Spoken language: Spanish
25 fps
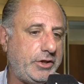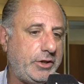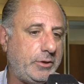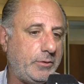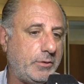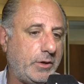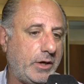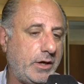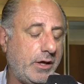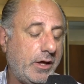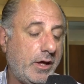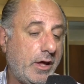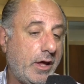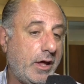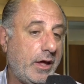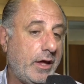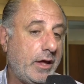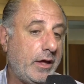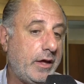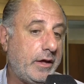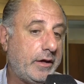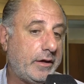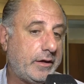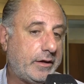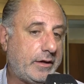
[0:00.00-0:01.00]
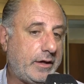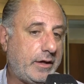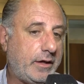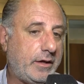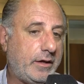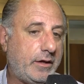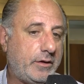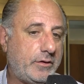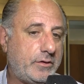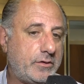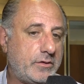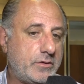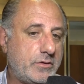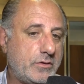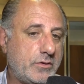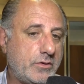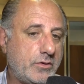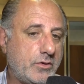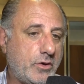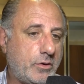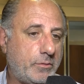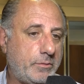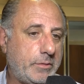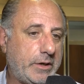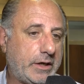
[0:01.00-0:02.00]
Bien. Voy con la
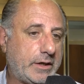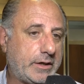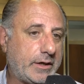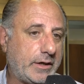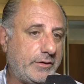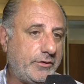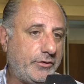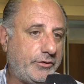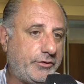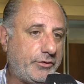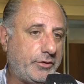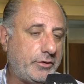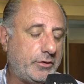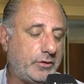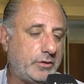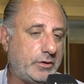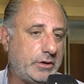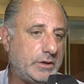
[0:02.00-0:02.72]
última. Hace unos días,